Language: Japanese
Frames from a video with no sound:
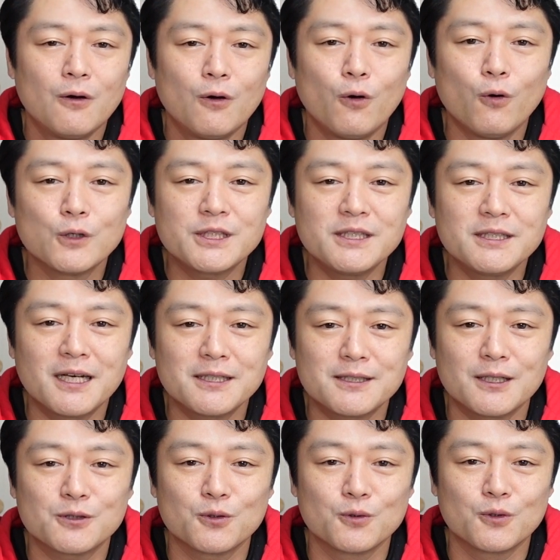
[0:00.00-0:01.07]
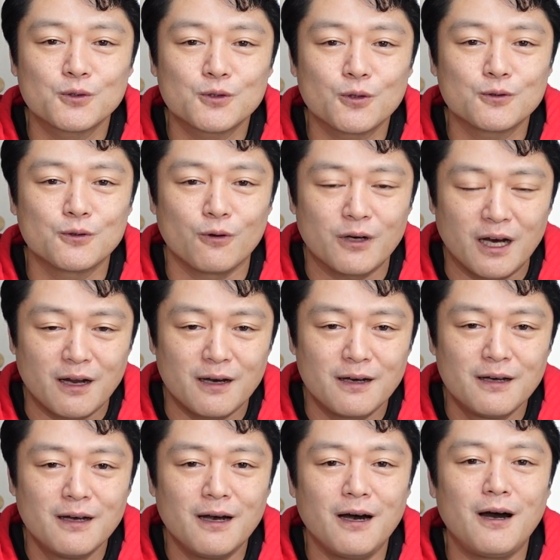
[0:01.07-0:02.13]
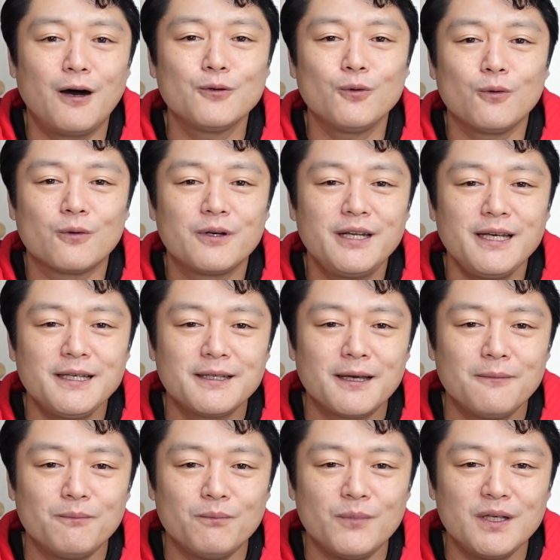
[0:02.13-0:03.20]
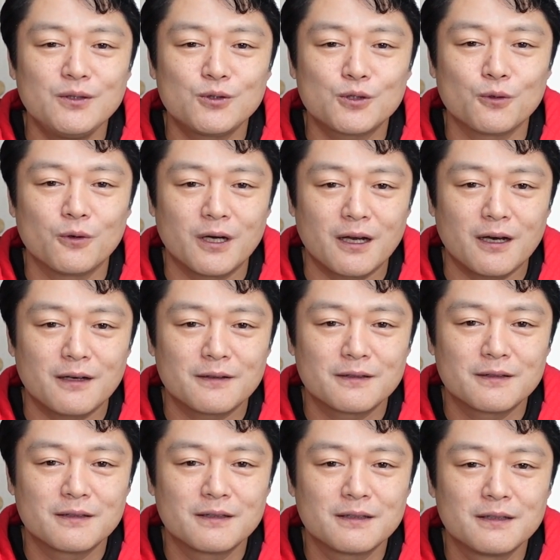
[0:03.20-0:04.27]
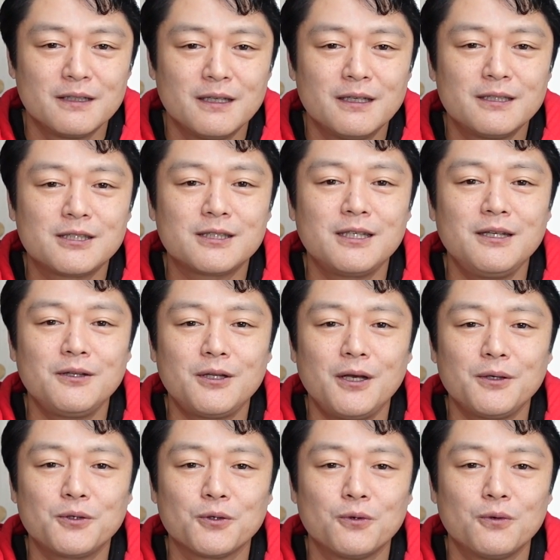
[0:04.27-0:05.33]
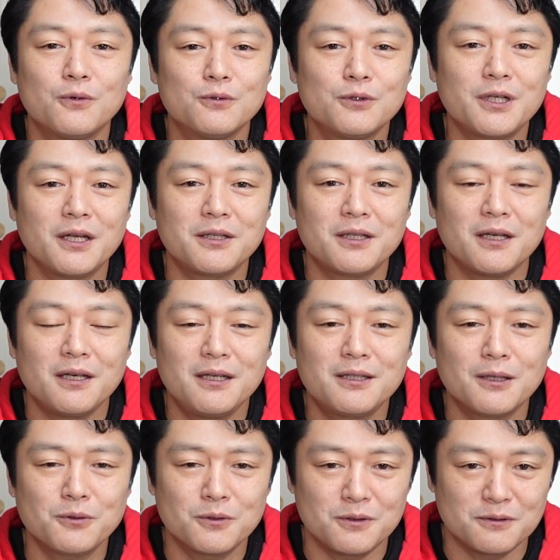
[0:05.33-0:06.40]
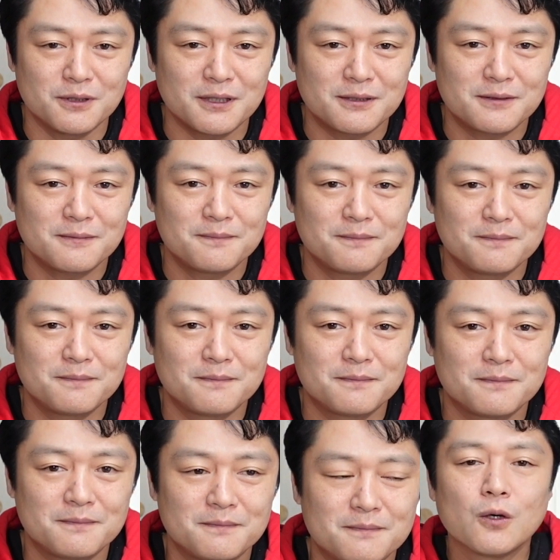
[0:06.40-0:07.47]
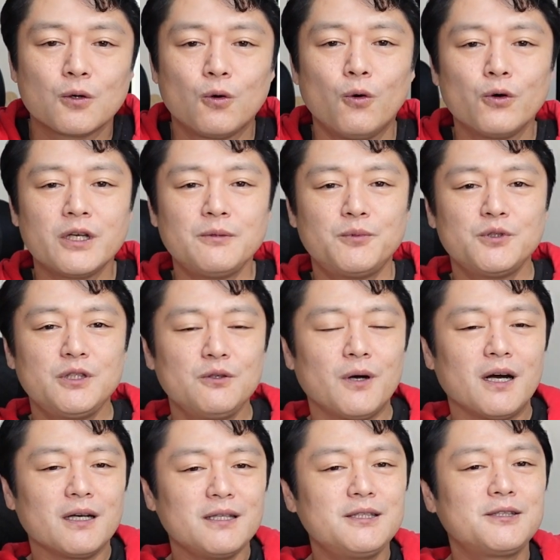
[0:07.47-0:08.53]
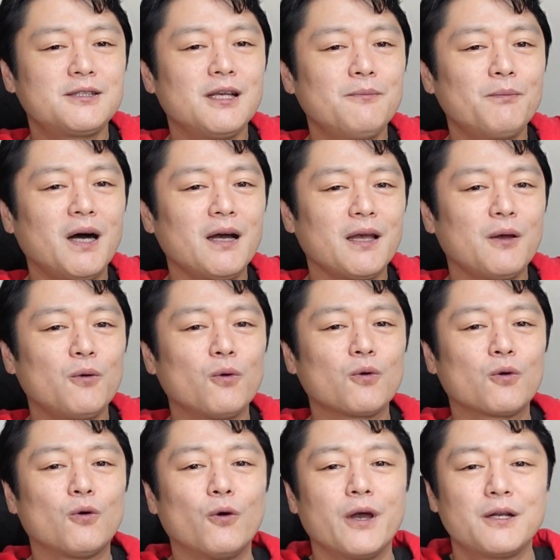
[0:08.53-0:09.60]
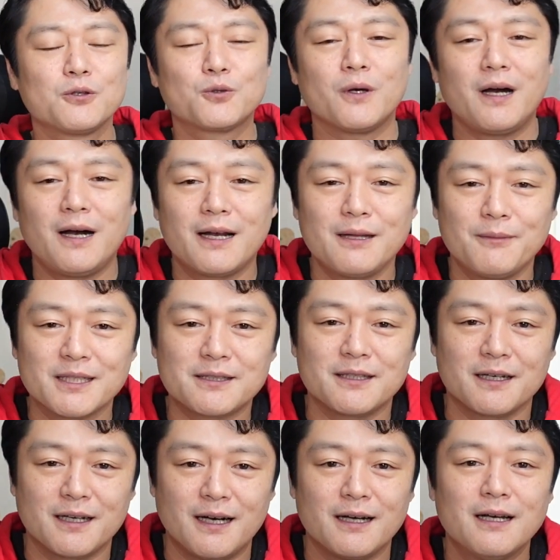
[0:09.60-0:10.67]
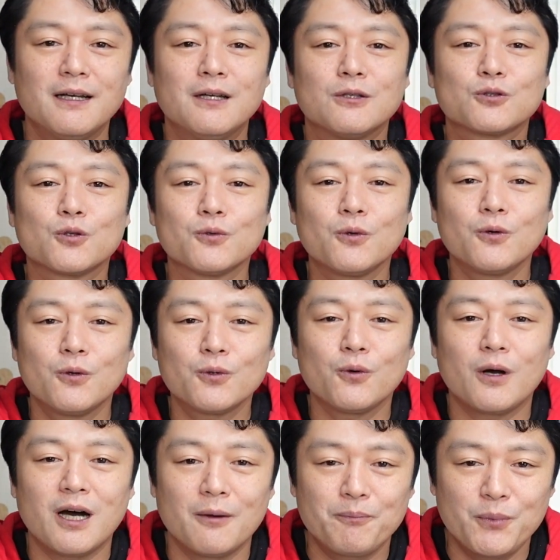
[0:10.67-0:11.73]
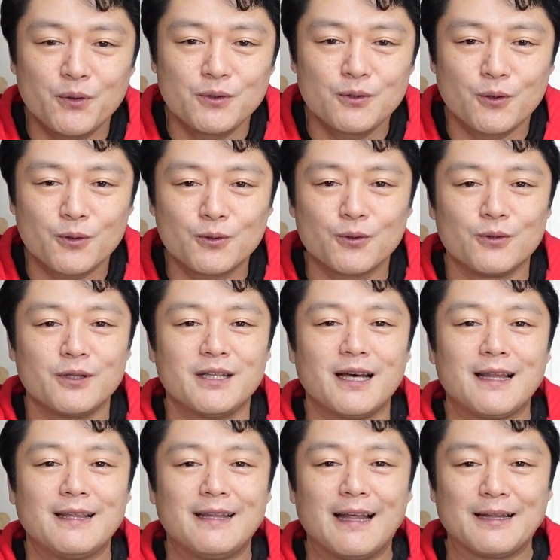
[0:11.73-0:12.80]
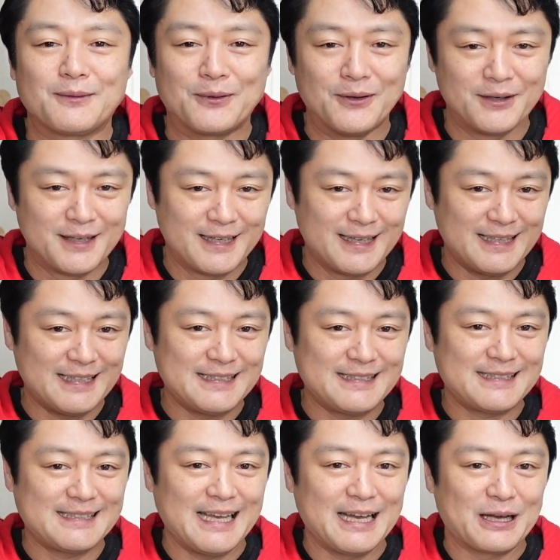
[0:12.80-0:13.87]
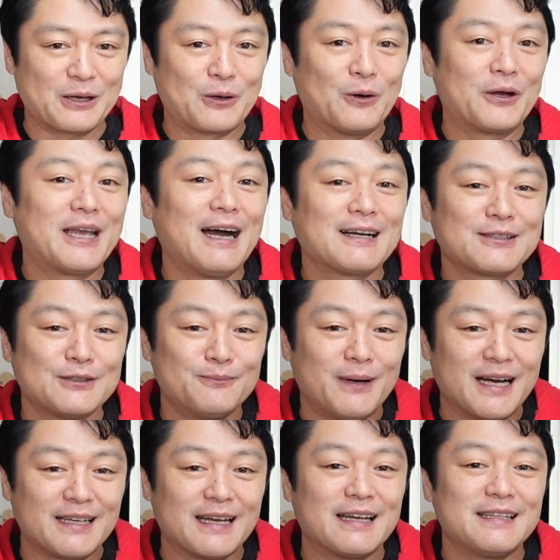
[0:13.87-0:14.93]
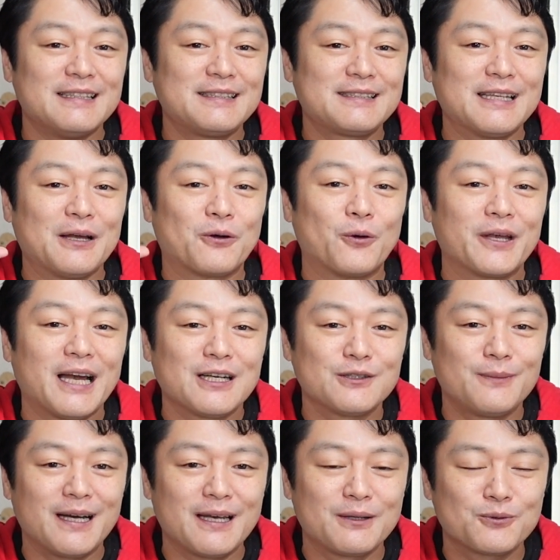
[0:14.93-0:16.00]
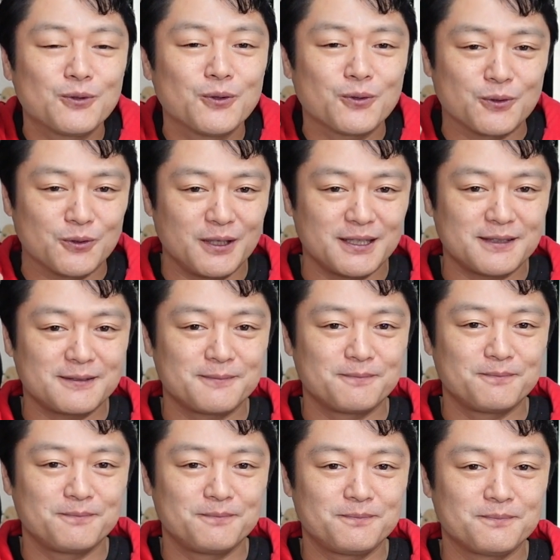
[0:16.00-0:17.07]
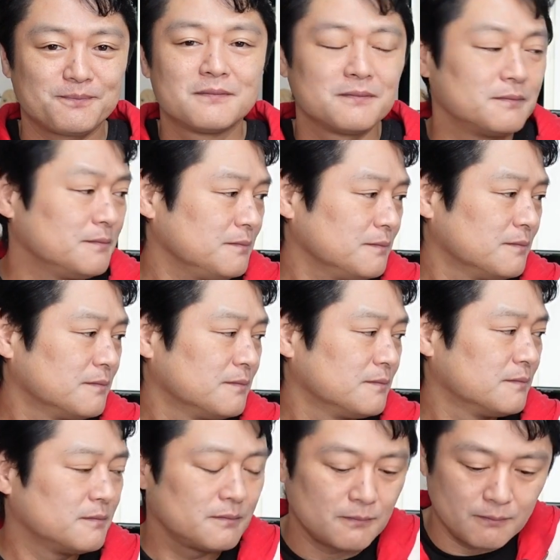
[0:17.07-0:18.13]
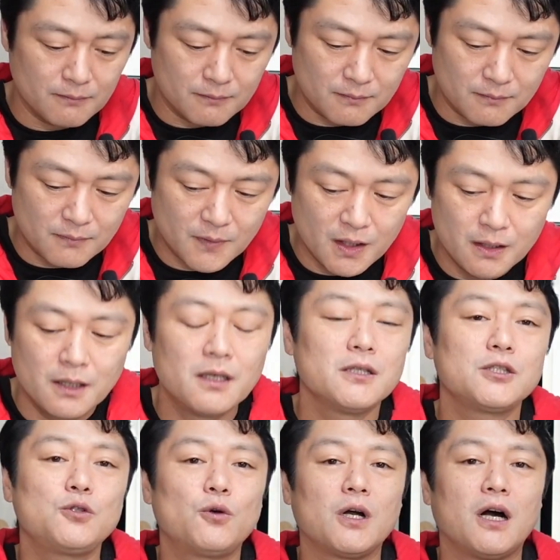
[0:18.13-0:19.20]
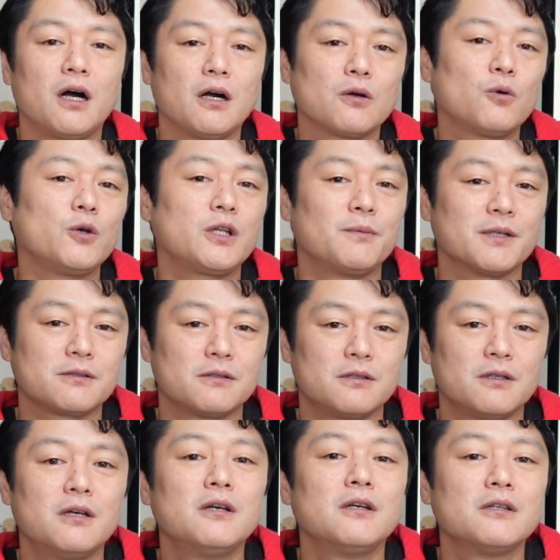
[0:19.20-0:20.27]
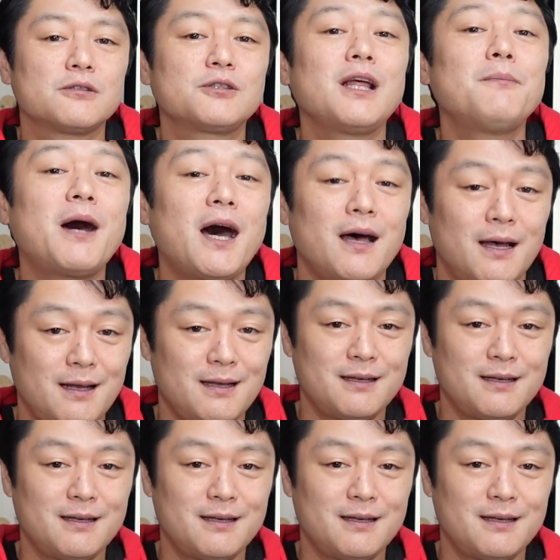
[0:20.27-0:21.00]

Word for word: 法人化したその直後から、あの立憲民主党から資金提供を受けていたというんです。抗議文には1000万円を超えるとありましたが、その後の発表によると、なんなんと、1500万円、1500万円とのことです。んうんうん。白がこう言ってます。ステマ。